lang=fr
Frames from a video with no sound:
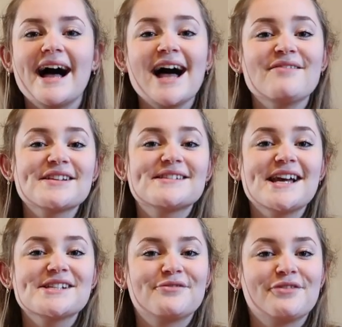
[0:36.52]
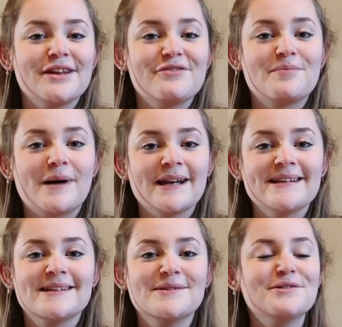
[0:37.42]
Avant ça, je voulais vous parler
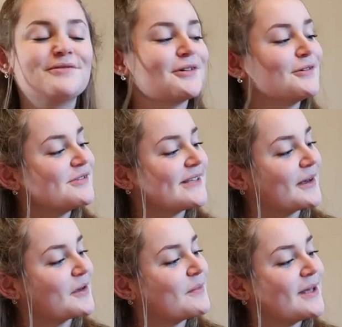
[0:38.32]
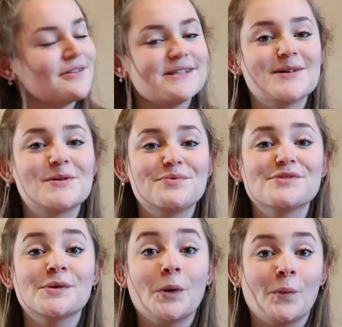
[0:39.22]
des nouveaux coussins que Mélodie et
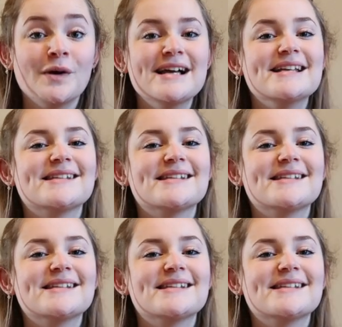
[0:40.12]
Opus ont.